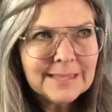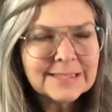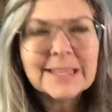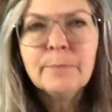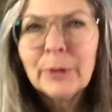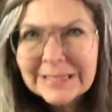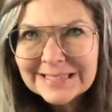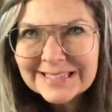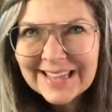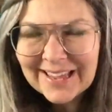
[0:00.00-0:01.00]
ce qui n'est pas
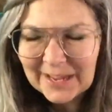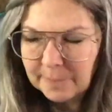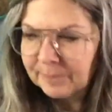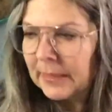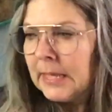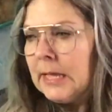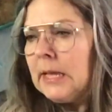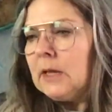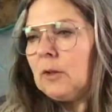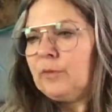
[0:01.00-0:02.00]
nécessaire.
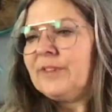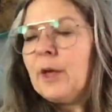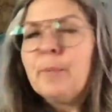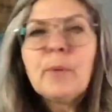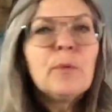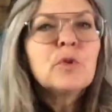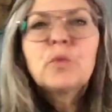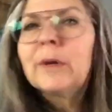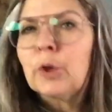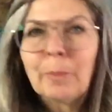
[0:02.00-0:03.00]
Donc, vous n'avez pas
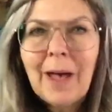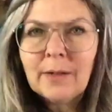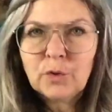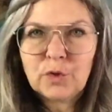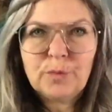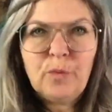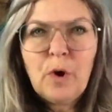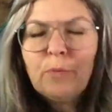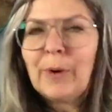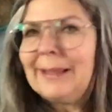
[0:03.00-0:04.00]
besoin de prendre du
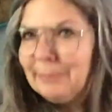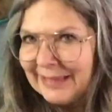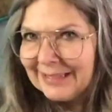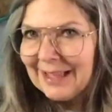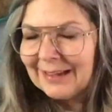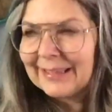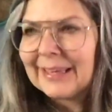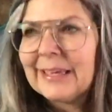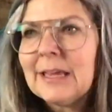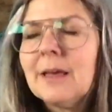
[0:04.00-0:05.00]
poids pour être bien
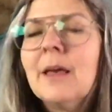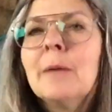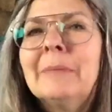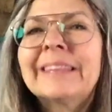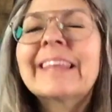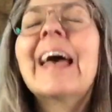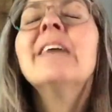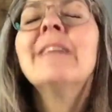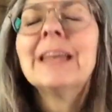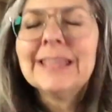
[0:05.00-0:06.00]
ancré, mais
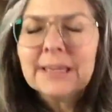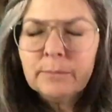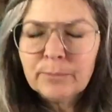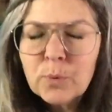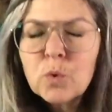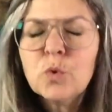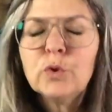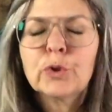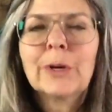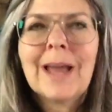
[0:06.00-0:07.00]
travaillez beaucoup
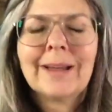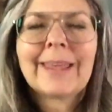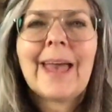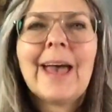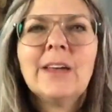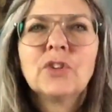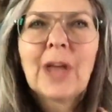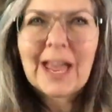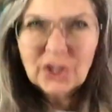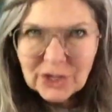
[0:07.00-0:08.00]
sur l'ancrage
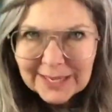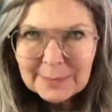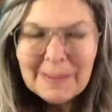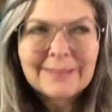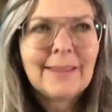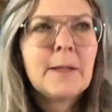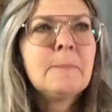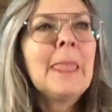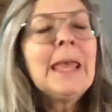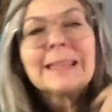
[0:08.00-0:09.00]
à chaque matin.
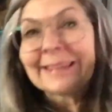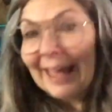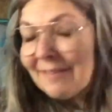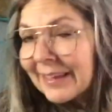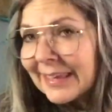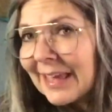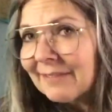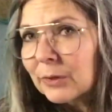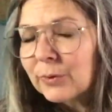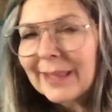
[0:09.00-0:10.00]
Travaillez
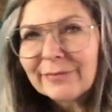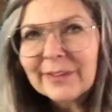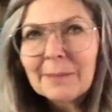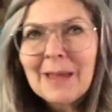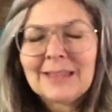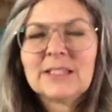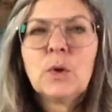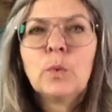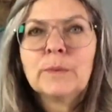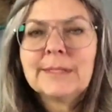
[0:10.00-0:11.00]
avec une
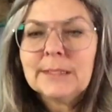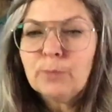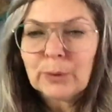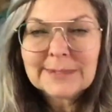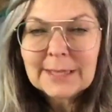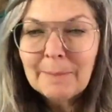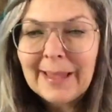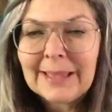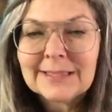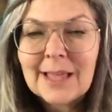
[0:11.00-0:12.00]
affirmation aussi pour dire,
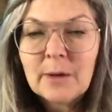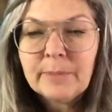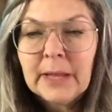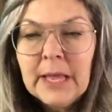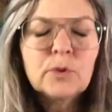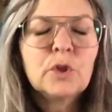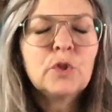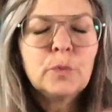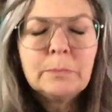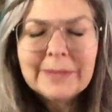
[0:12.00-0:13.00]
par exemple, je
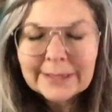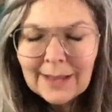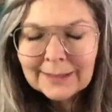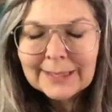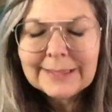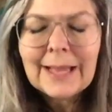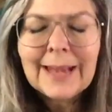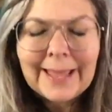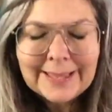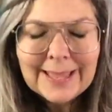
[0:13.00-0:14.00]
suis bien ancré dans
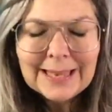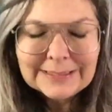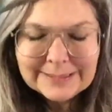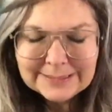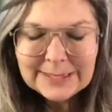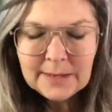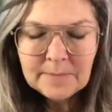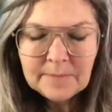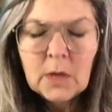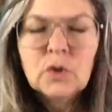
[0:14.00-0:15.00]
la réalité,
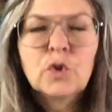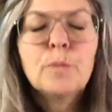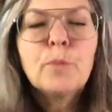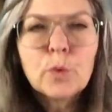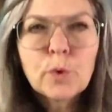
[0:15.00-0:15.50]
je peux